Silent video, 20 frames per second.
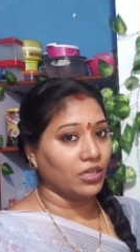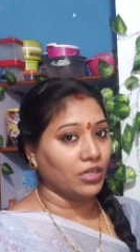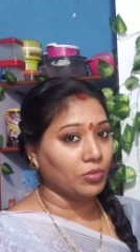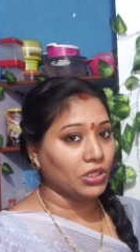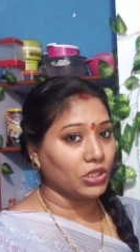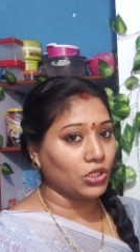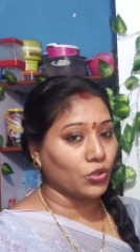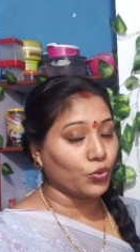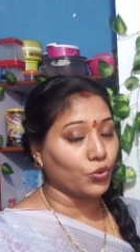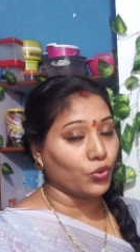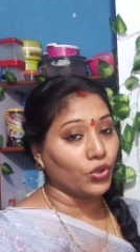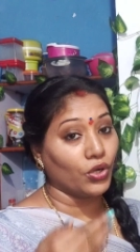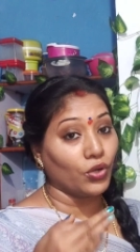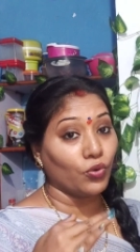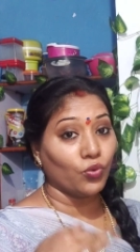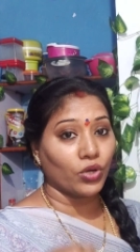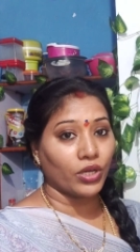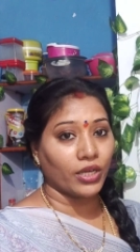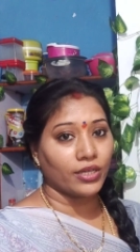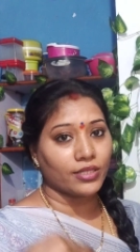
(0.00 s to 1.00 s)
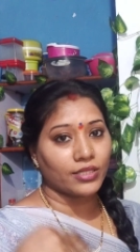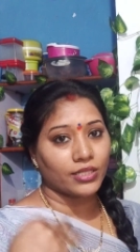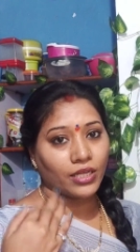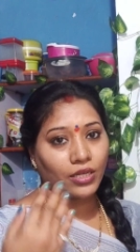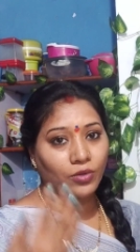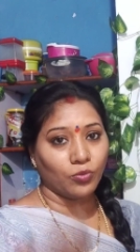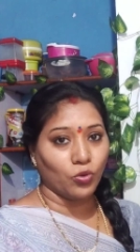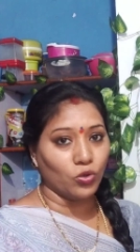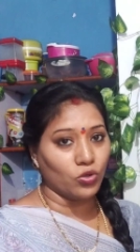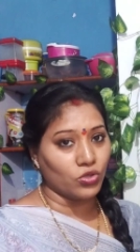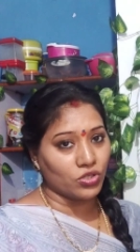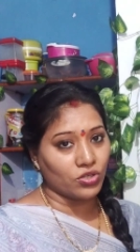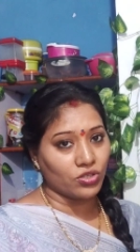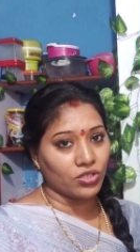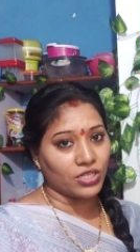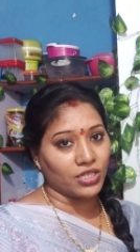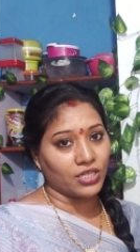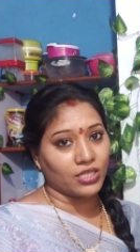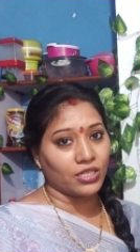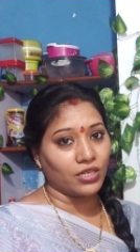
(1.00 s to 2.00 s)
ఏమీ తినకుండా ఒకేసారి భోజనం
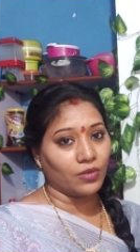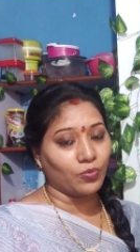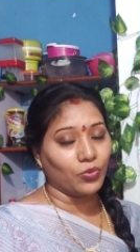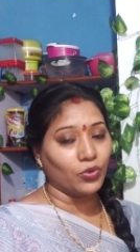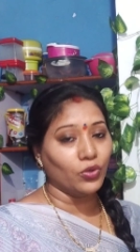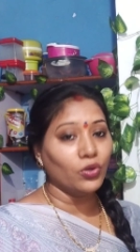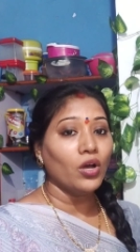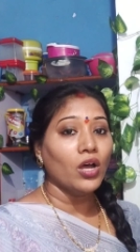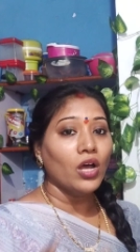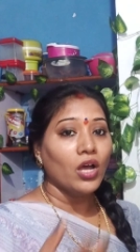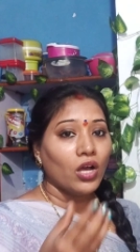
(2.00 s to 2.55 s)
చేసినప్పుడు